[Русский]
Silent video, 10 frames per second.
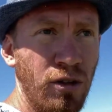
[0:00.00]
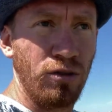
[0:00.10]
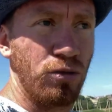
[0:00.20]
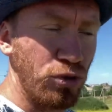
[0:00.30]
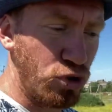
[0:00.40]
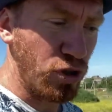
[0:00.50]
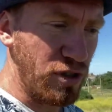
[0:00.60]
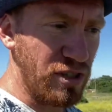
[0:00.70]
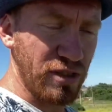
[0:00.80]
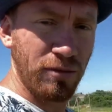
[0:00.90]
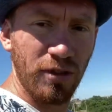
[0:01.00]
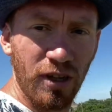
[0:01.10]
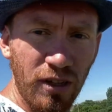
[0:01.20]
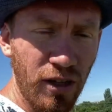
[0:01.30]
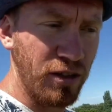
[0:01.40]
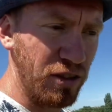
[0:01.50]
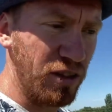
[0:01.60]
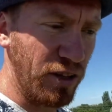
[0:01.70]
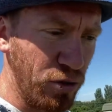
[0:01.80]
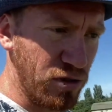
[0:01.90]
Но ну, еще, естественно, она не
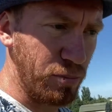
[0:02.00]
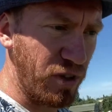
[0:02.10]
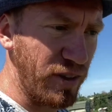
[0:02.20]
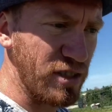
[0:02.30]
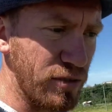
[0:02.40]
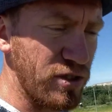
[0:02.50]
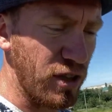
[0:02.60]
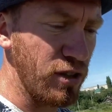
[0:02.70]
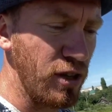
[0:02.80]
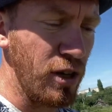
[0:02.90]
дается привязываться,